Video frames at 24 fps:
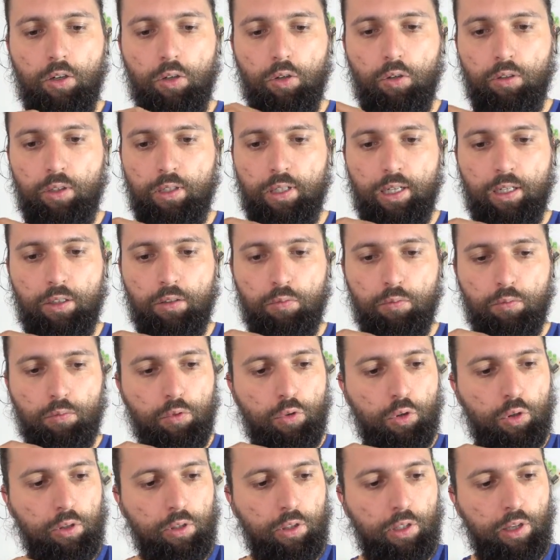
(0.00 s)
Und dann
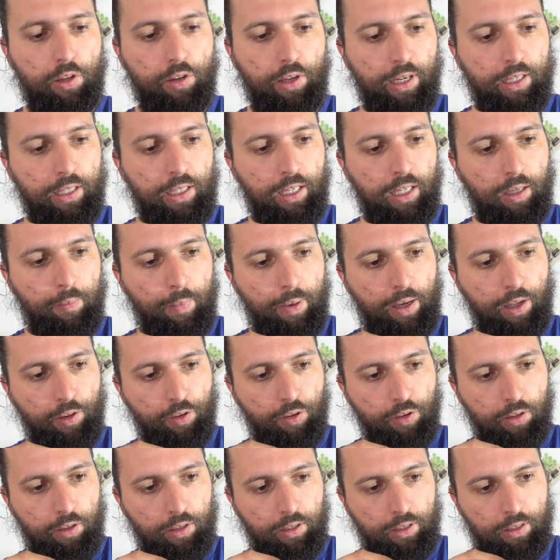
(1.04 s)
sollte es
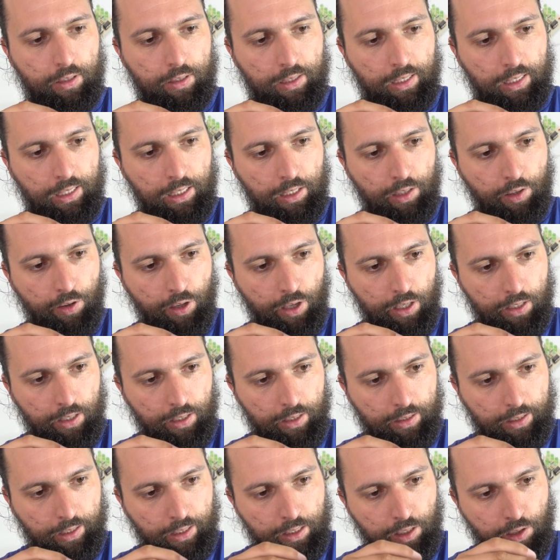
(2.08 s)
einigermaßen dicht sein.
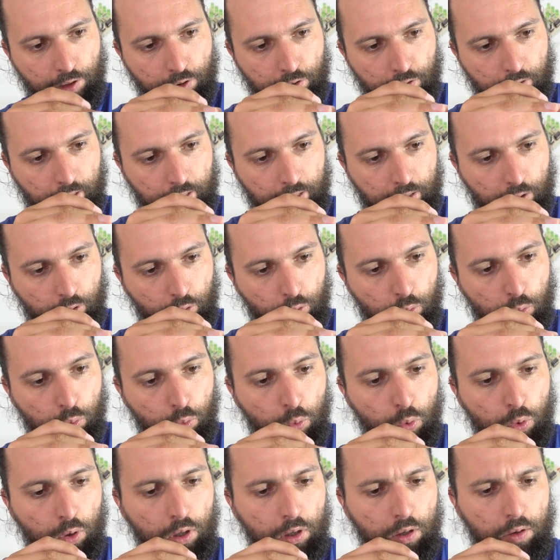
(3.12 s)
Da drin ist eine
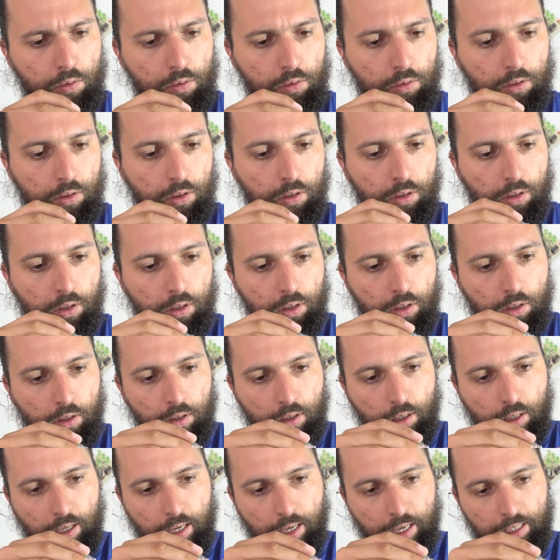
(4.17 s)
Kugel
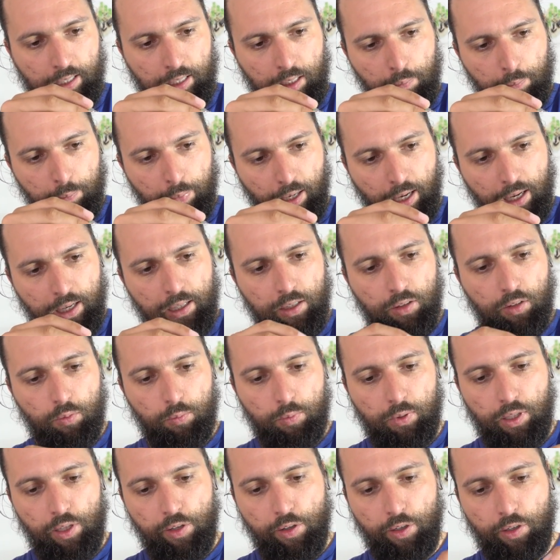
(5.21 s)
eingebracht und
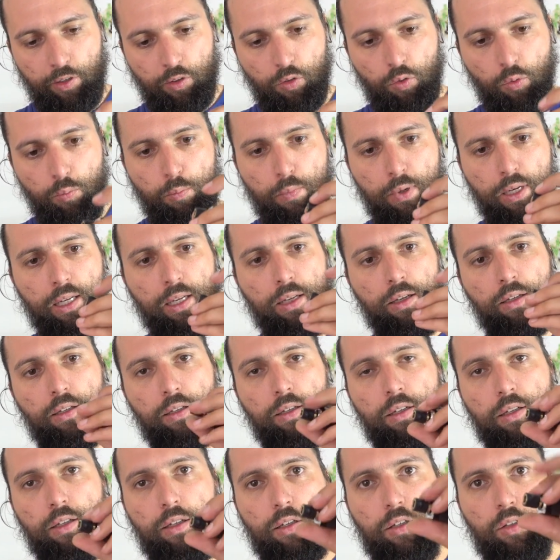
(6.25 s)
mit dieser Gummi
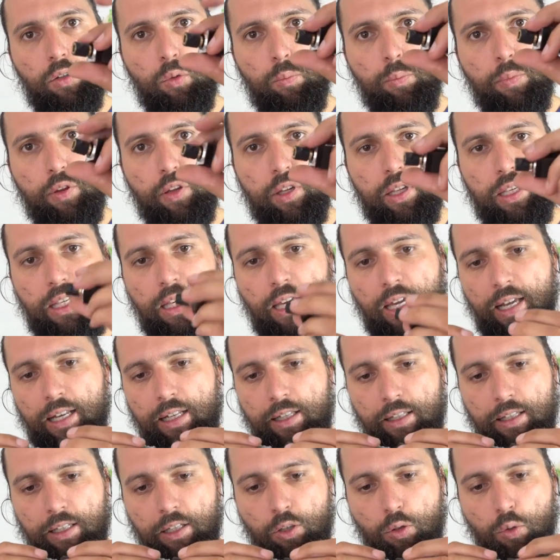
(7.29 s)
Nupsi hier
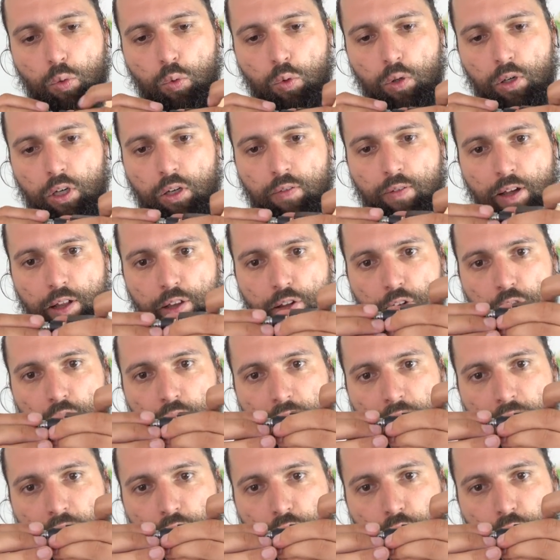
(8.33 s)
hält die Kugel quasi so
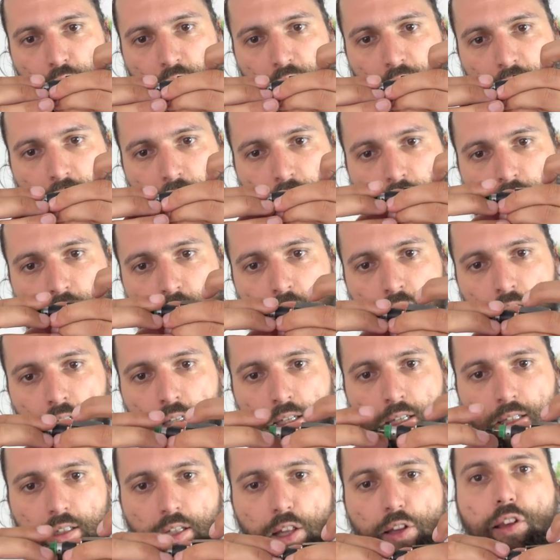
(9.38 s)
leicht federnd,
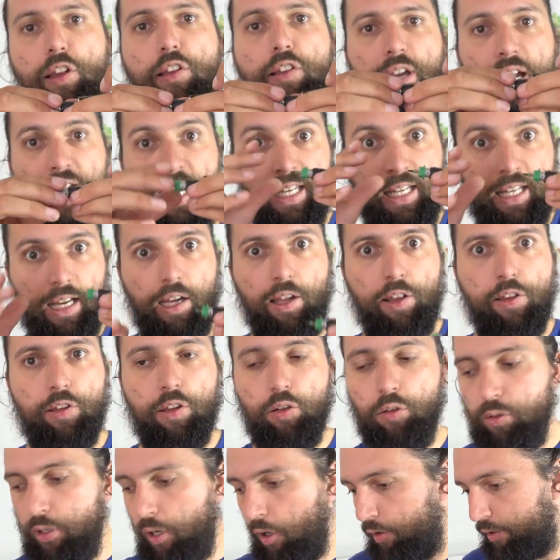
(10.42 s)
dass das
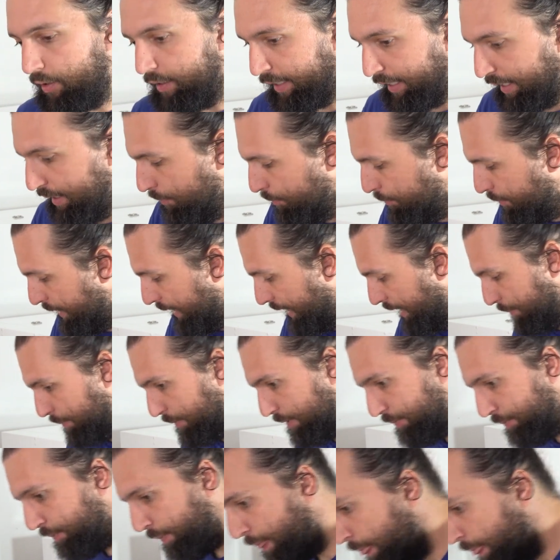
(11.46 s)
einrastet und auch drin bleibt.